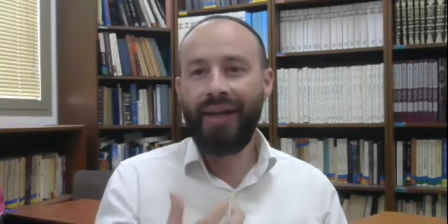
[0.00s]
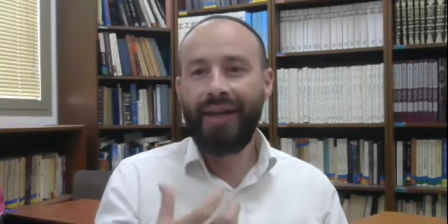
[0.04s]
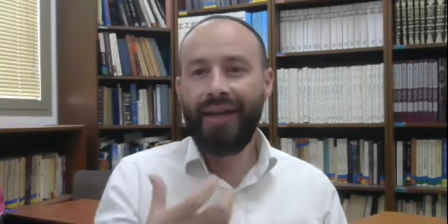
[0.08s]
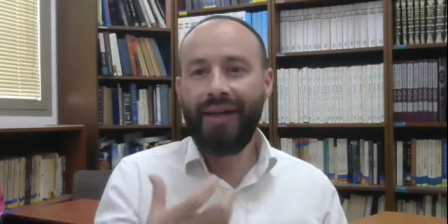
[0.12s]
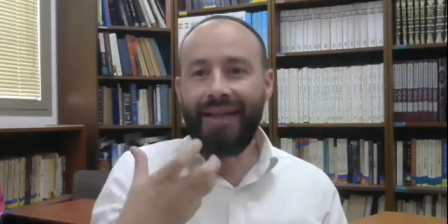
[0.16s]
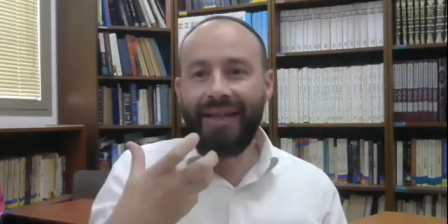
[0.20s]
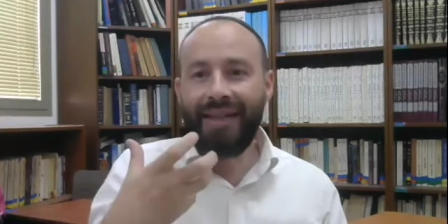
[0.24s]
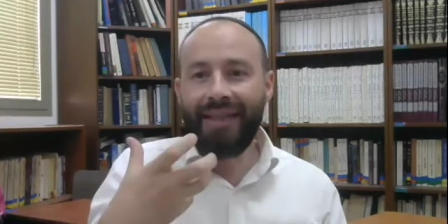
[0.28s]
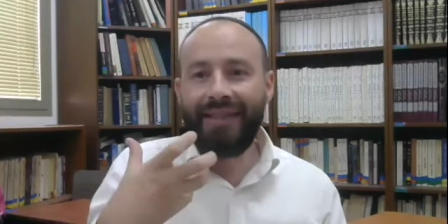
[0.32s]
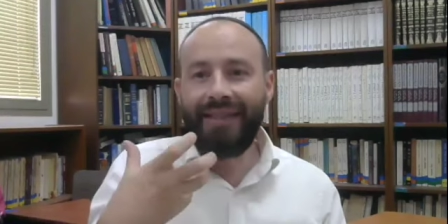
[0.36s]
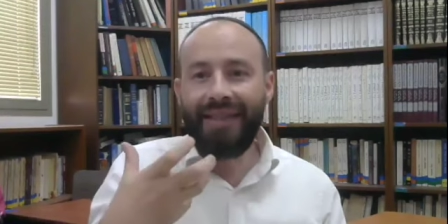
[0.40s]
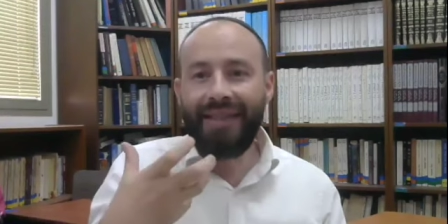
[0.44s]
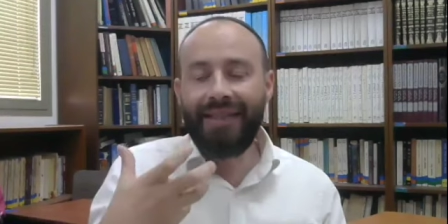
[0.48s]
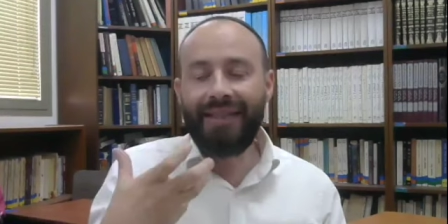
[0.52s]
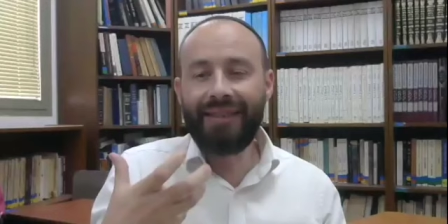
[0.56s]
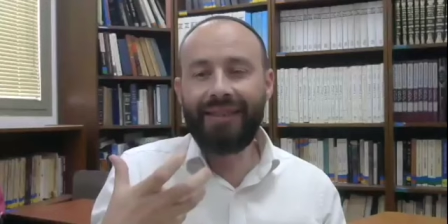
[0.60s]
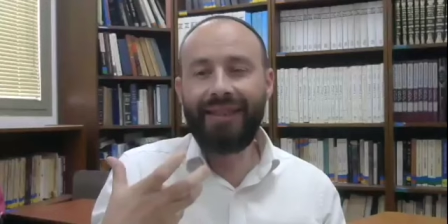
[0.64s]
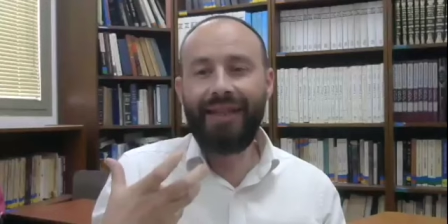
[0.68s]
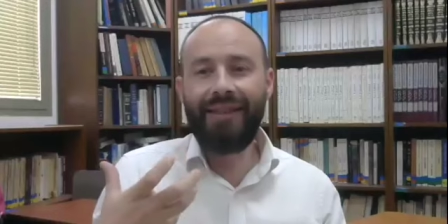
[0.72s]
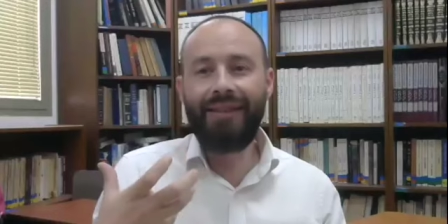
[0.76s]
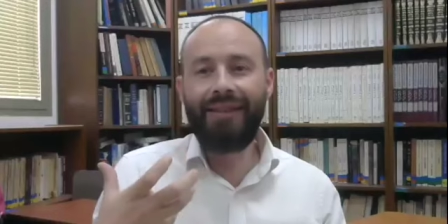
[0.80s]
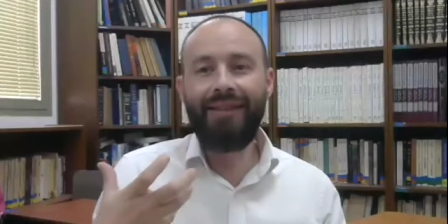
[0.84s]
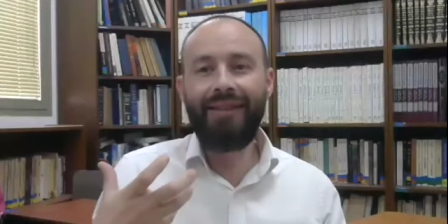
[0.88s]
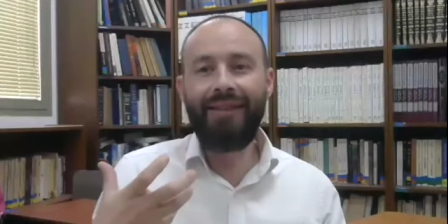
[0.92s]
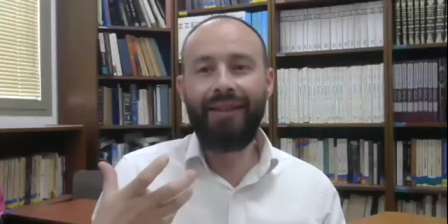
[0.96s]
il était ce
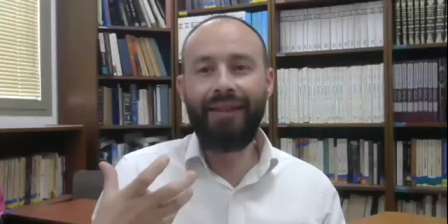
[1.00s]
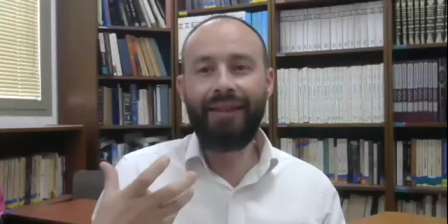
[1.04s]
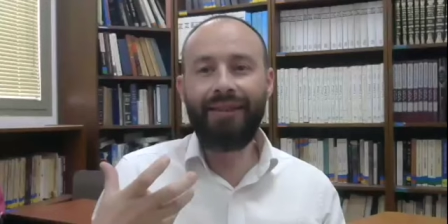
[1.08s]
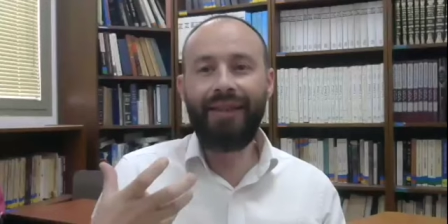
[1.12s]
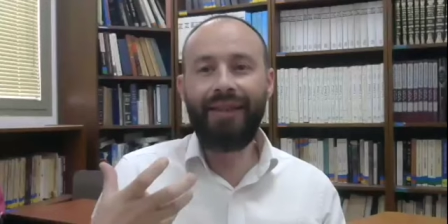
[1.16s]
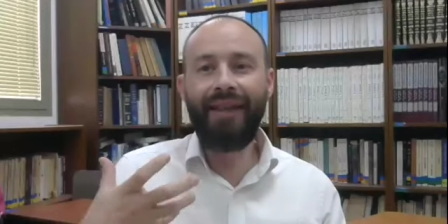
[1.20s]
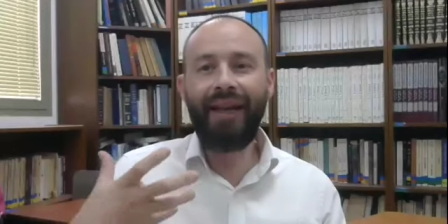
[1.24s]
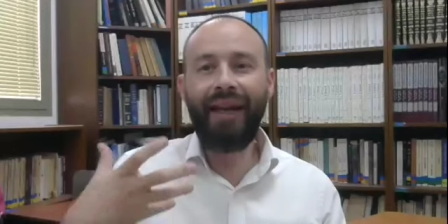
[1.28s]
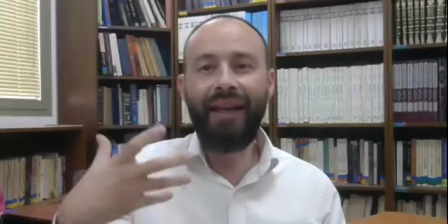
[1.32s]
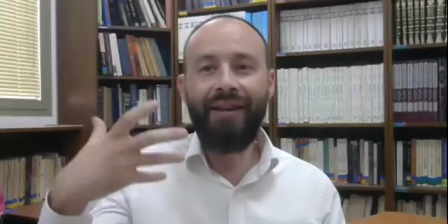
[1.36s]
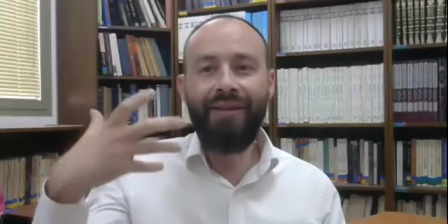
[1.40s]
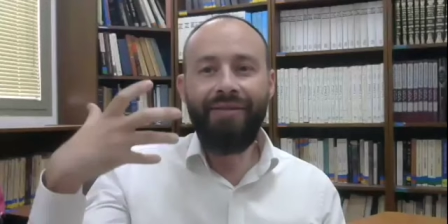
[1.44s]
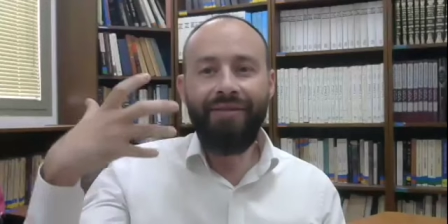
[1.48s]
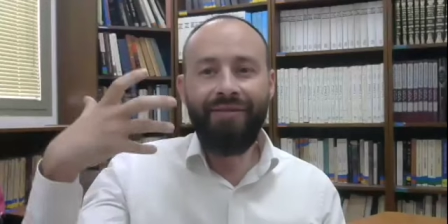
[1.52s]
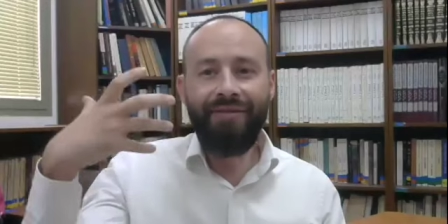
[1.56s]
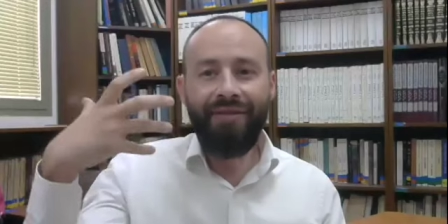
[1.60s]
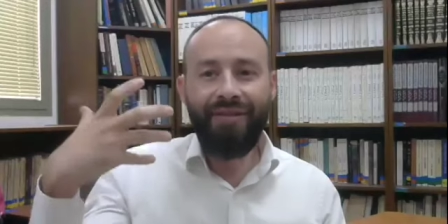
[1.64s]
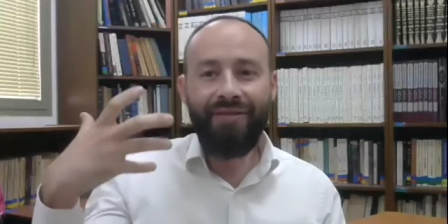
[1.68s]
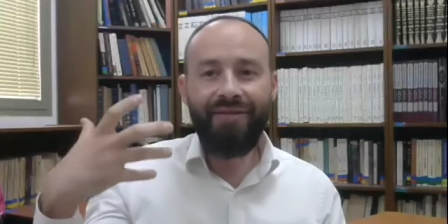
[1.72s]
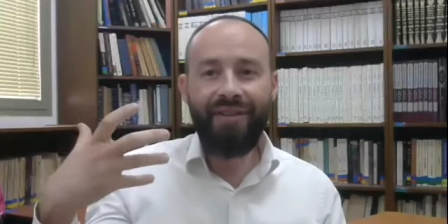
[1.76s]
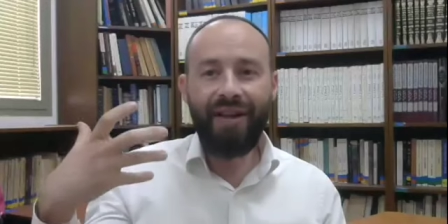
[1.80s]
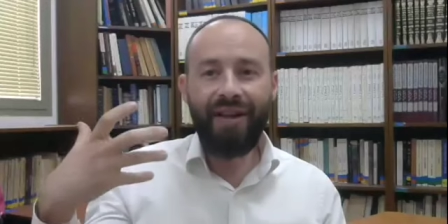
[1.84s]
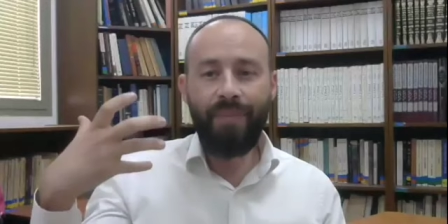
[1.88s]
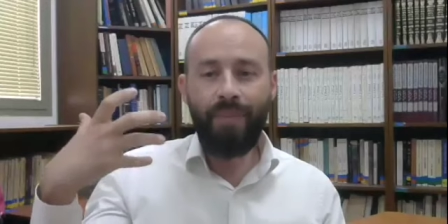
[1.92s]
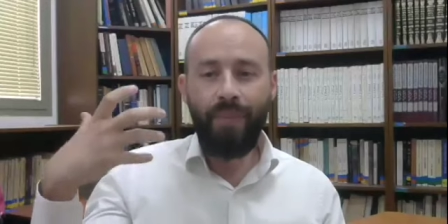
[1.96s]
qu'il disait, c'est-à-dire il
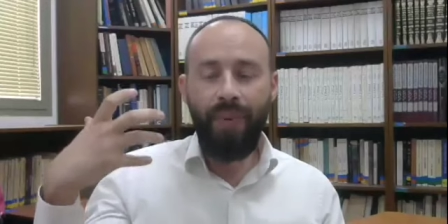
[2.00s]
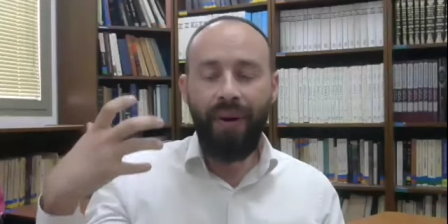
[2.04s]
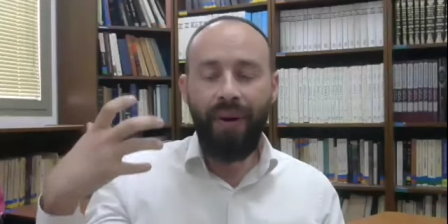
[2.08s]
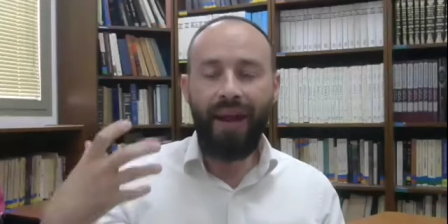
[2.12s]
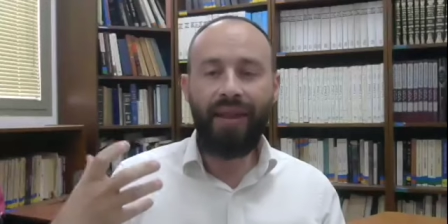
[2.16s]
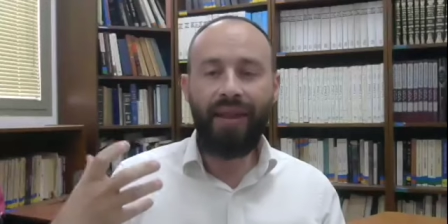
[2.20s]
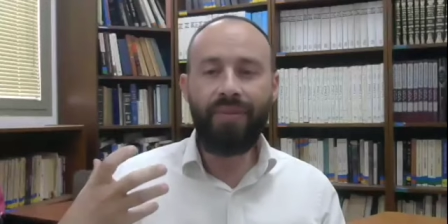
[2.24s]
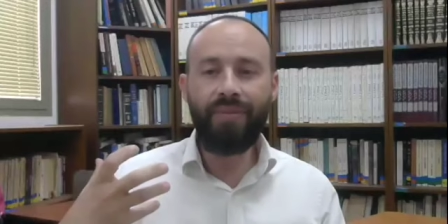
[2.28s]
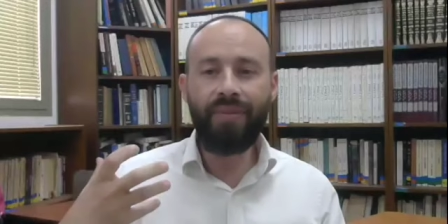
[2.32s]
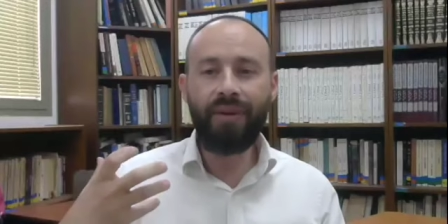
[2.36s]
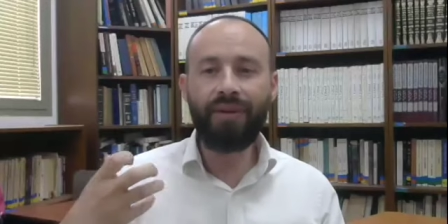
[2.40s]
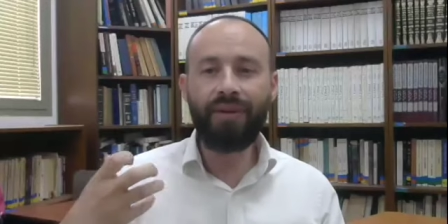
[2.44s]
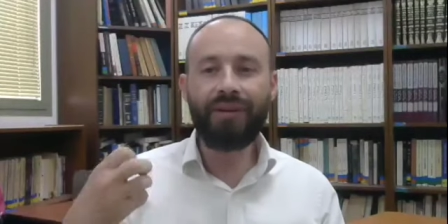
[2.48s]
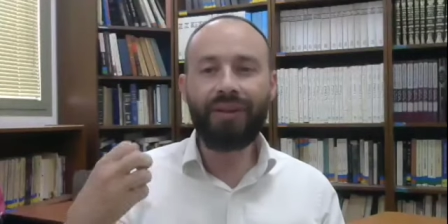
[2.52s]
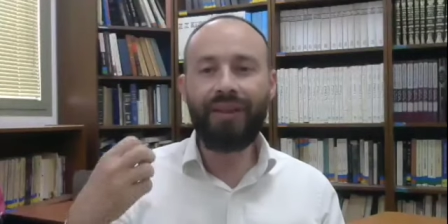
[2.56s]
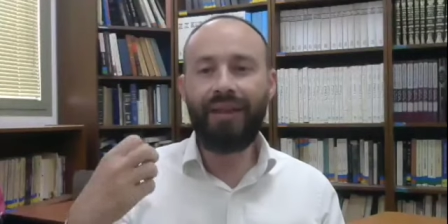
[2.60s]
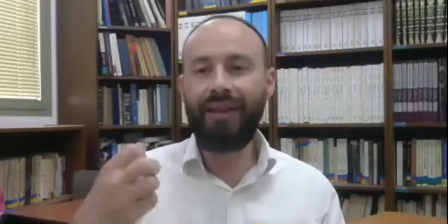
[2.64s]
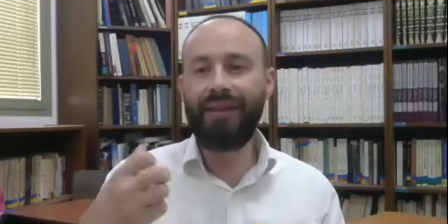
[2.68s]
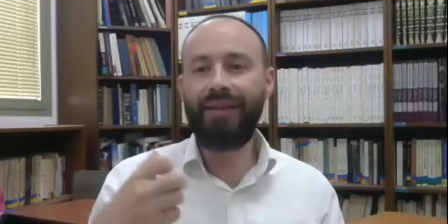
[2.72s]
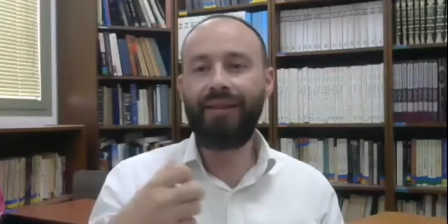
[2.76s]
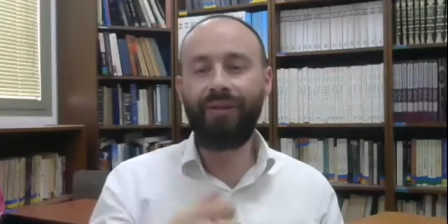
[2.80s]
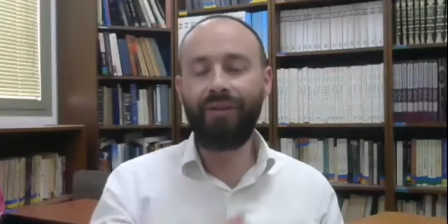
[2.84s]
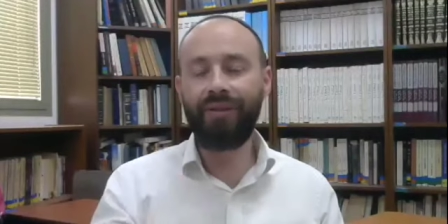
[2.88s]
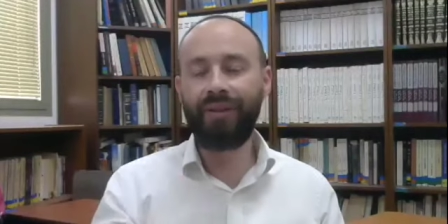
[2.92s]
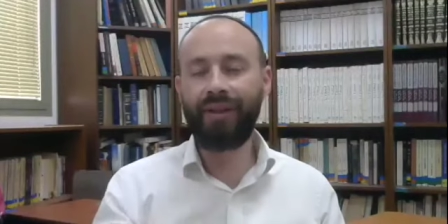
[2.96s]
vivait pleinement ce qu'il
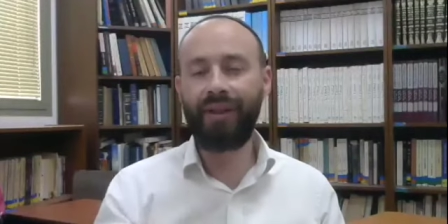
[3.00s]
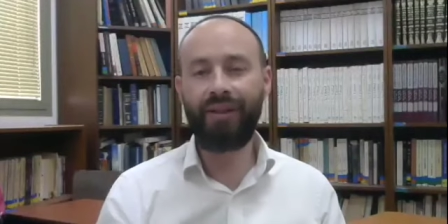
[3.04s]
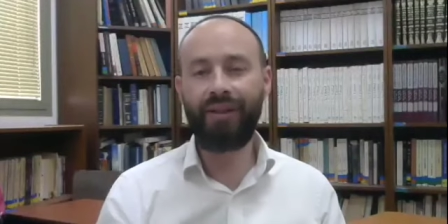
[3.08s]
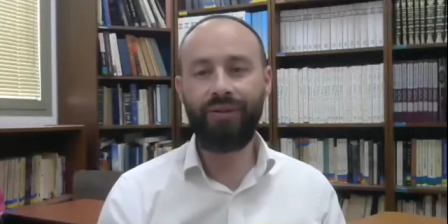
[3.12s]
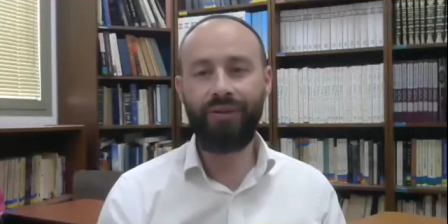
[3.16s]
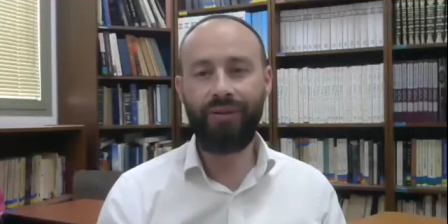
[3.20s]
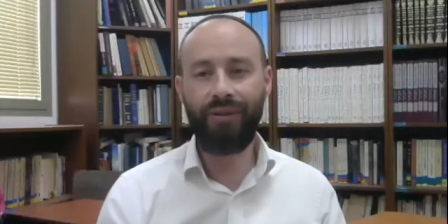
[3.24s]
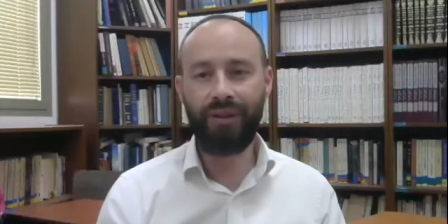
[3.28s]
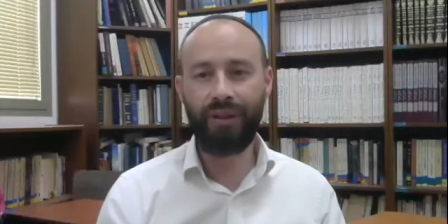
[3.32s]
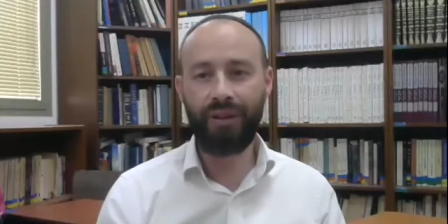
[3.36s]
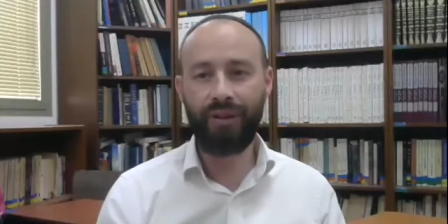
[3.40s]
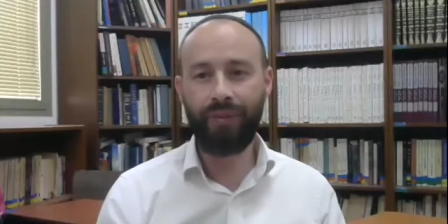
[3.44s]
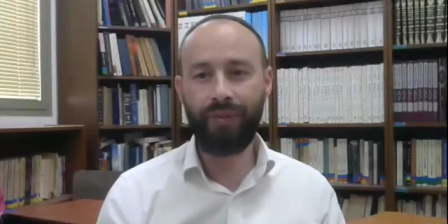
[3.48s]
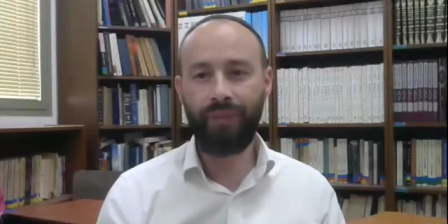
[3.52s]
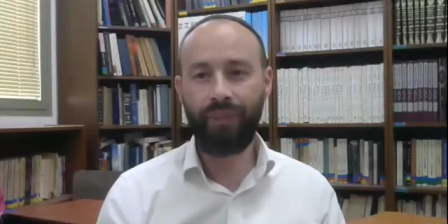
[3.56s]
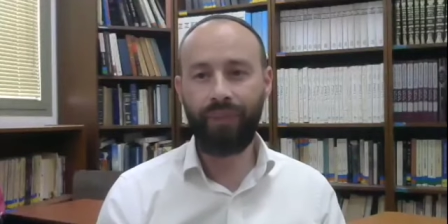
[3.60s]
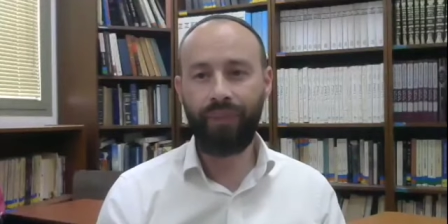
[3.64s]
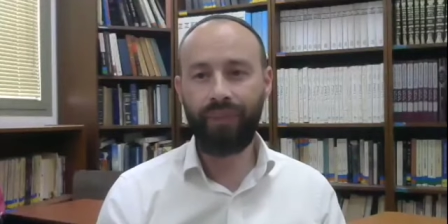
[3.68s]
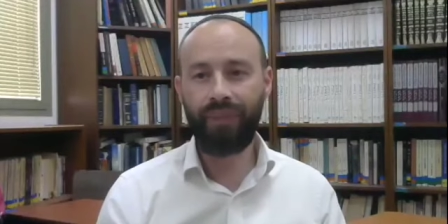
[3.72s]
était en train de dire.